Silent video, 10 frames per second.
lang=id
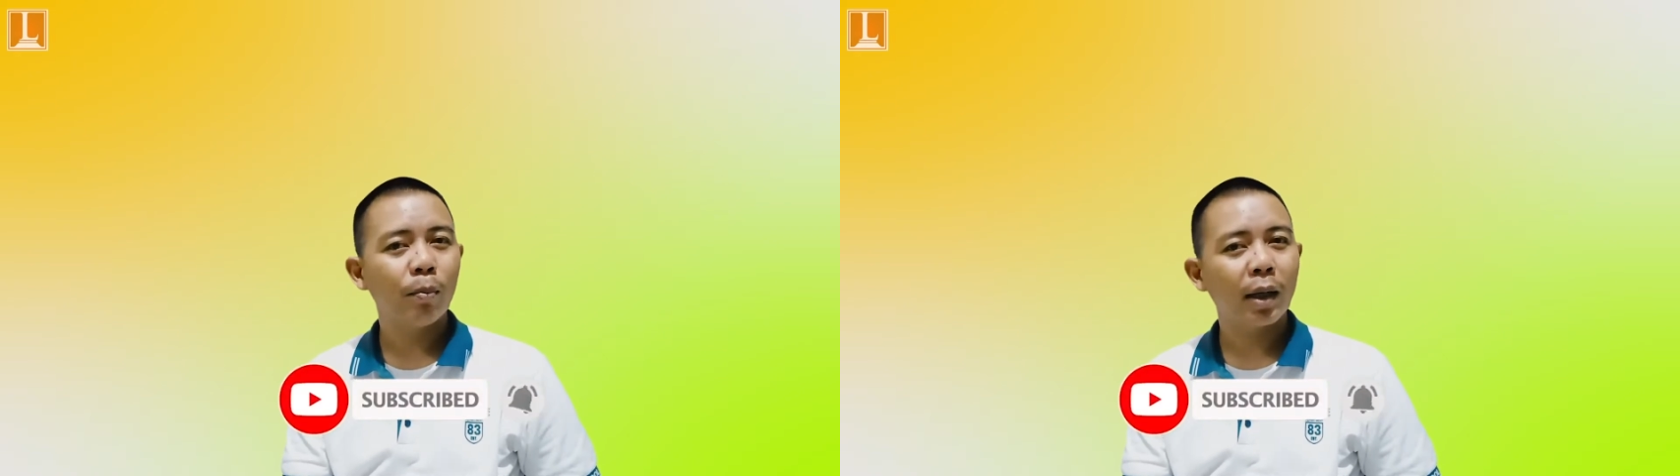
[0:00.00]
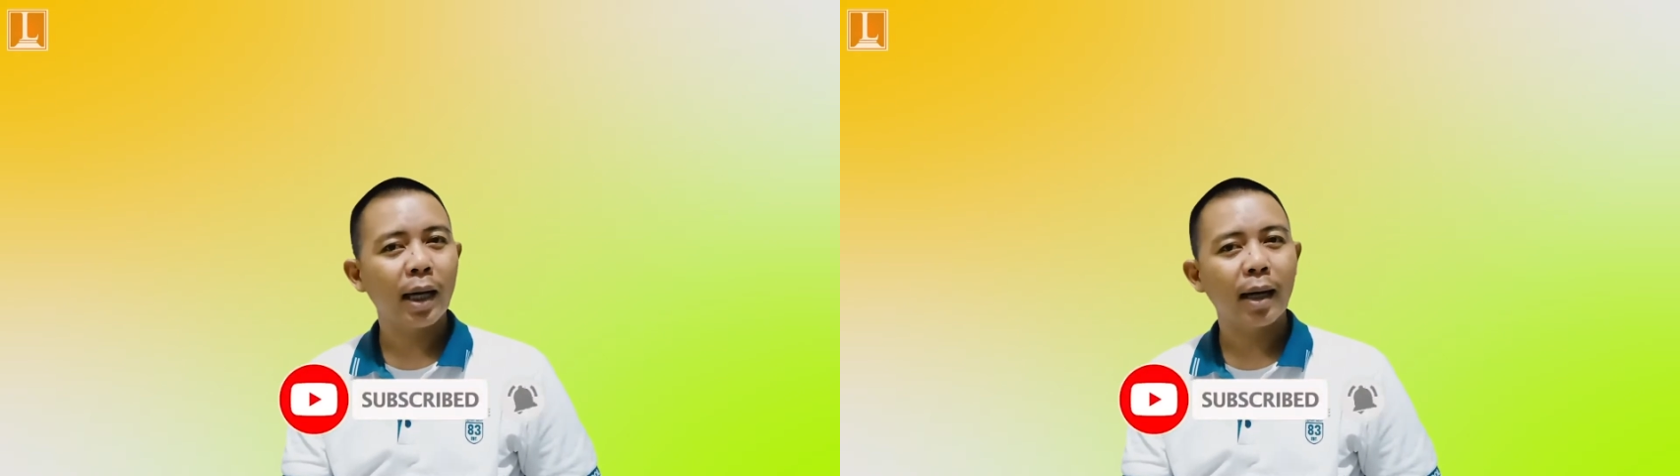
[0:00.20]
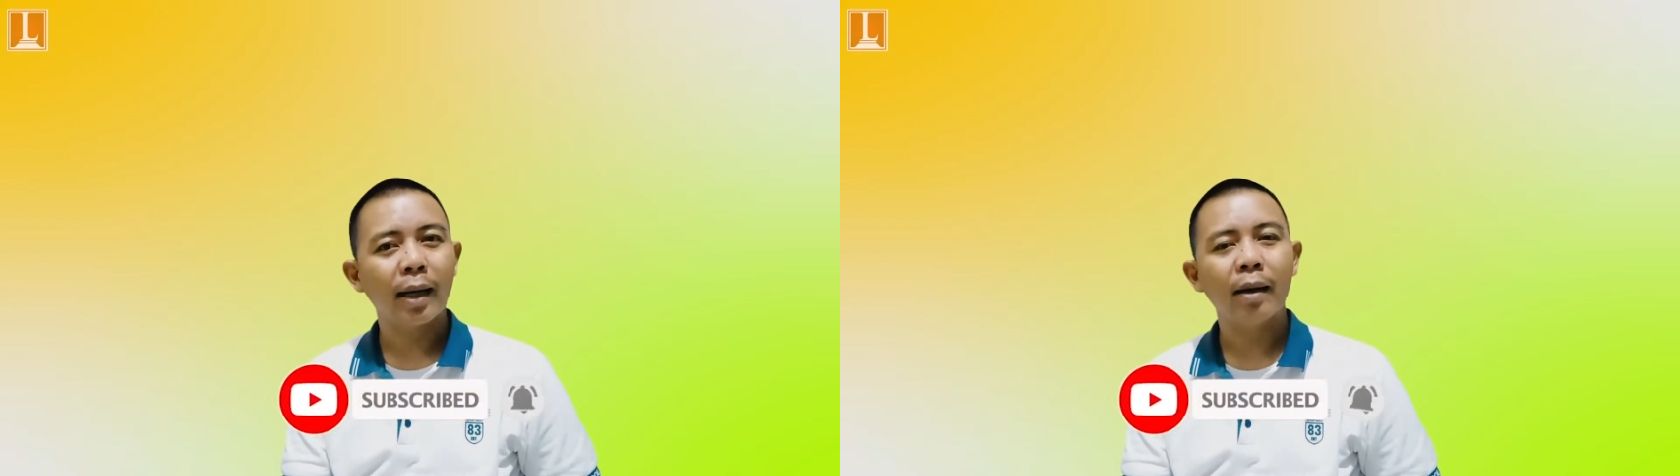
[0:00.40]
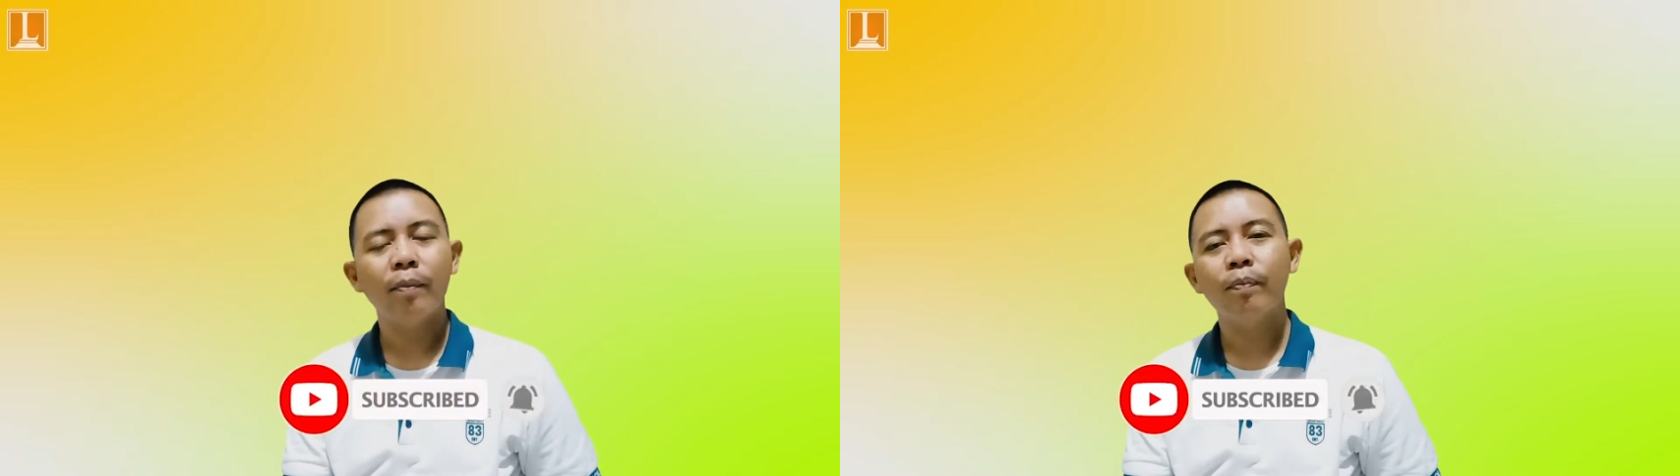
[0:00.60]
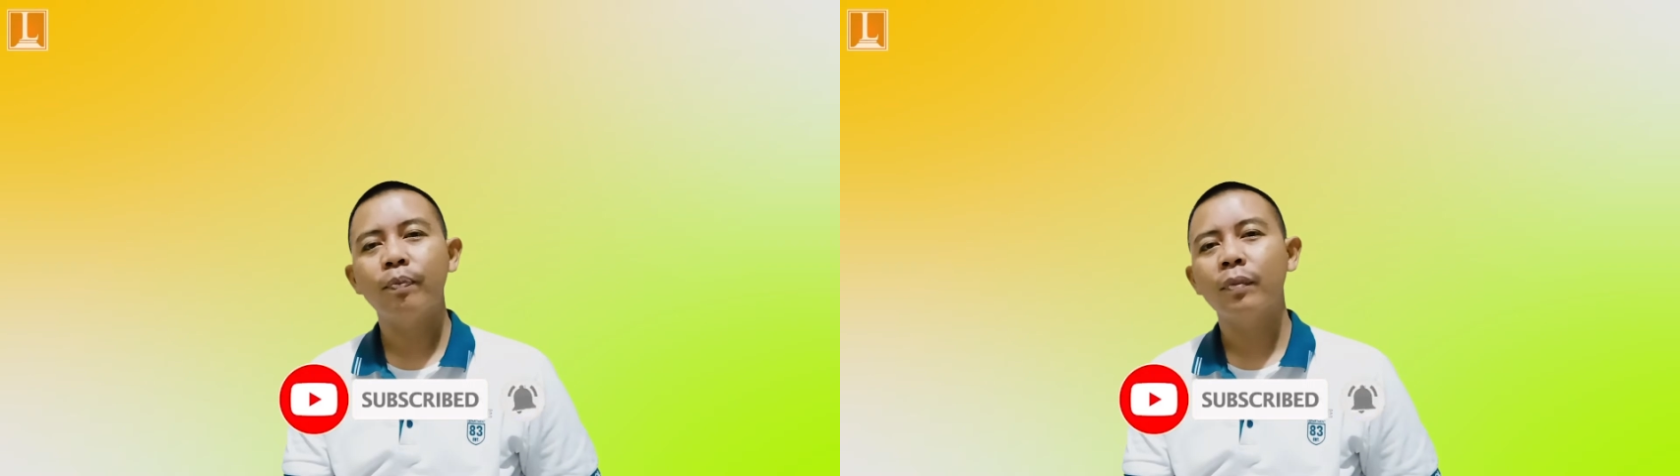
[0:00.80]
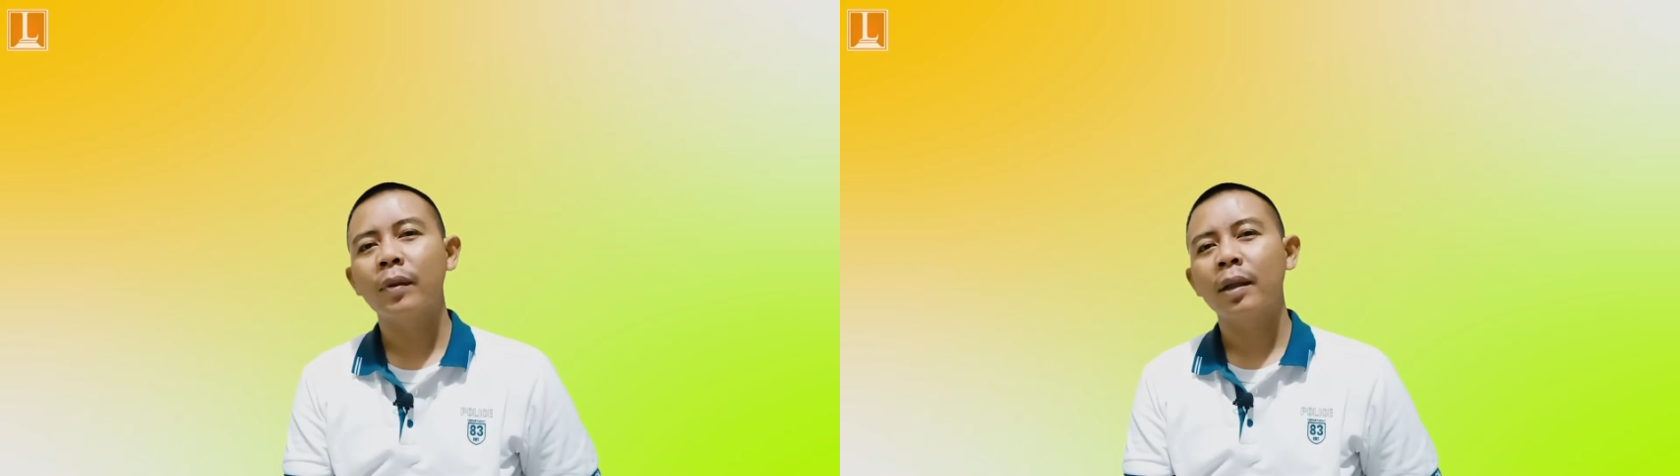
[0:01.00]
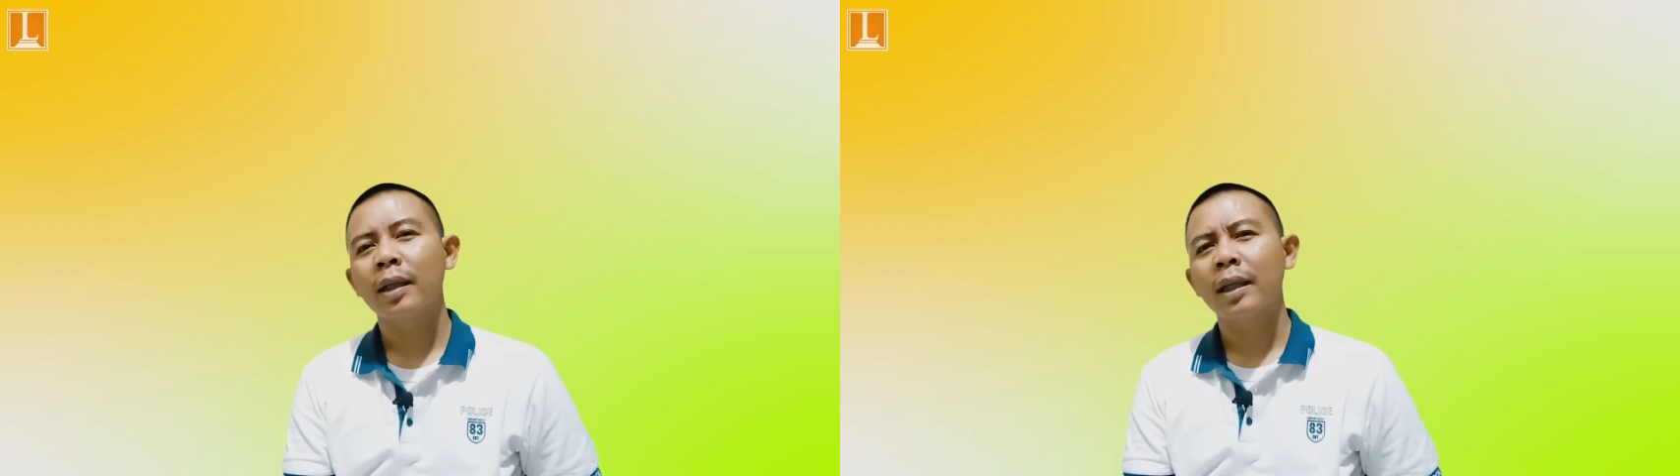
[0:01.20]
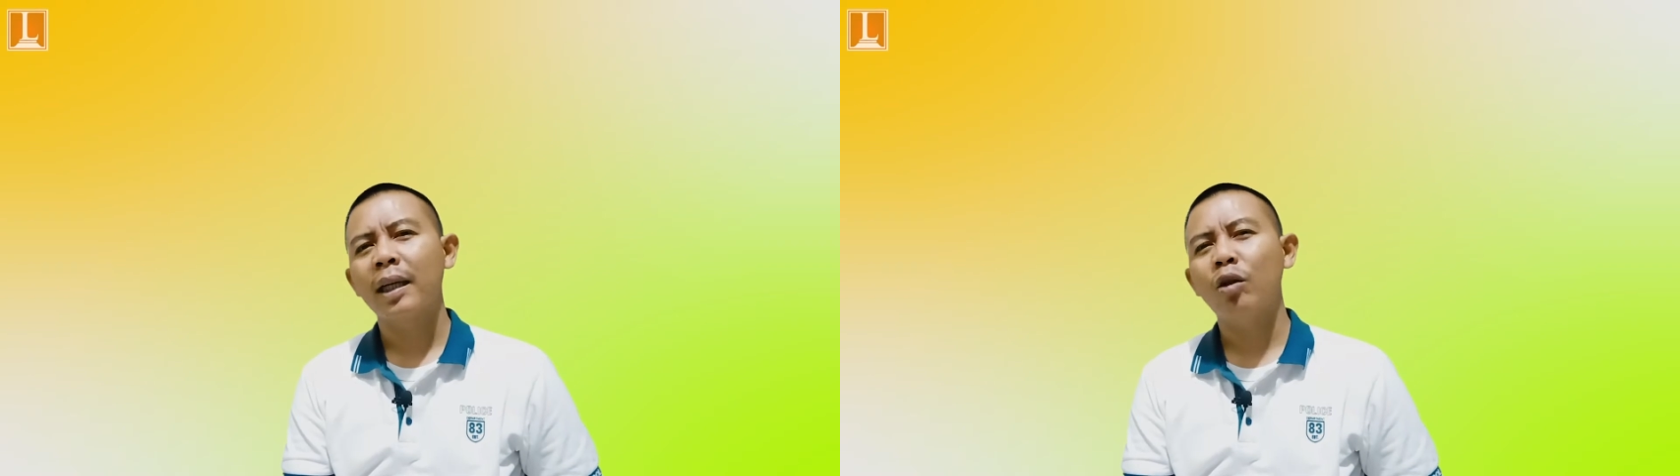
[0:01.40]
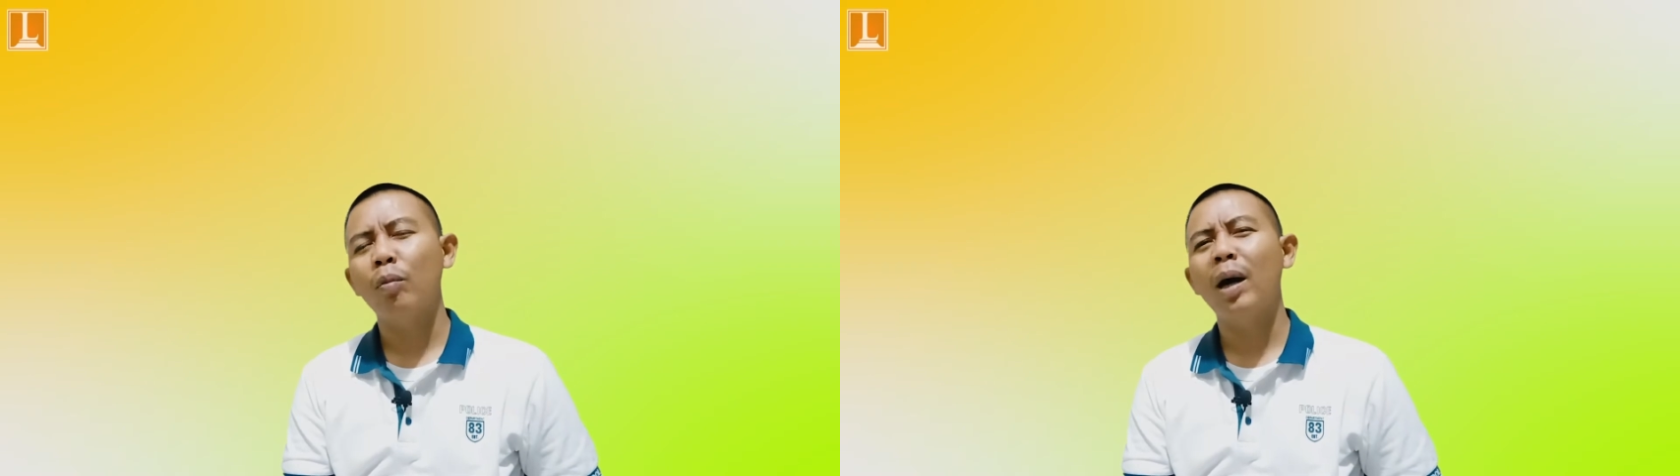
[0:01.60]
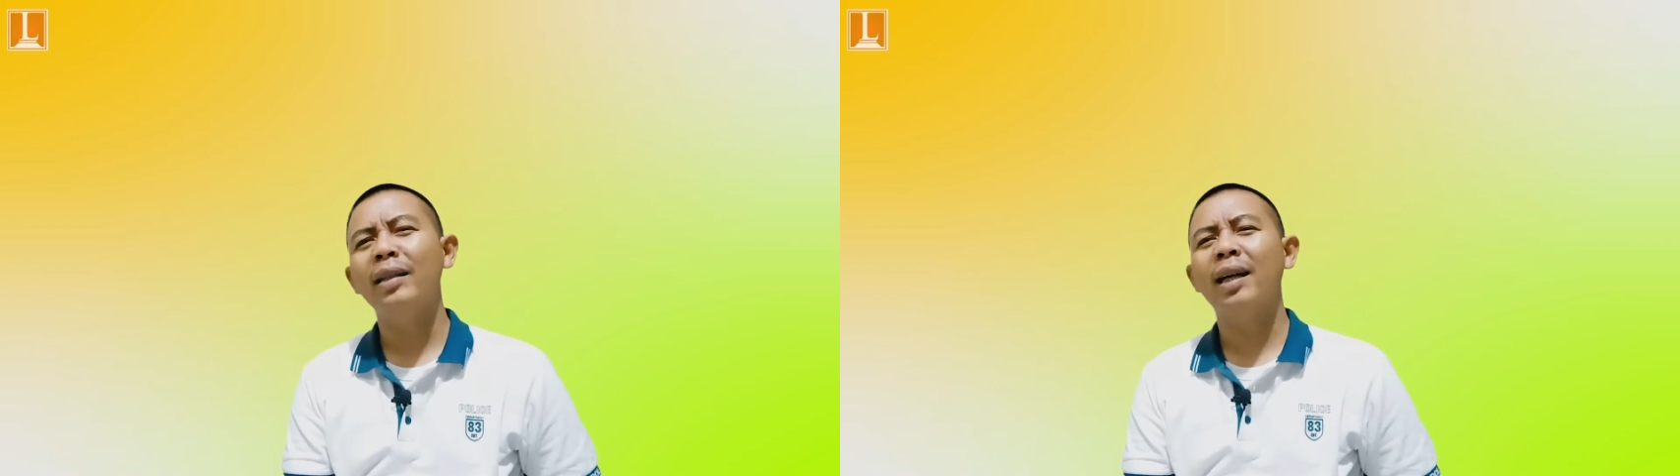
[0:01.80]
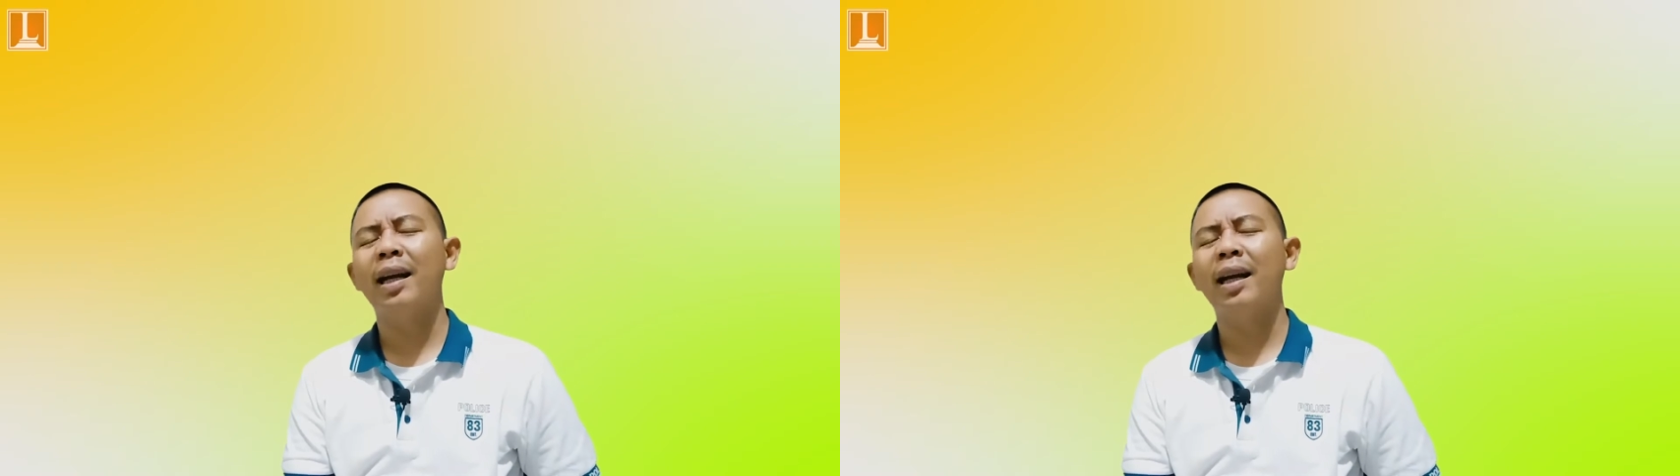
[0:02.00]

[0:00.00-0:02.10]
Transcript: perkara, itu banyak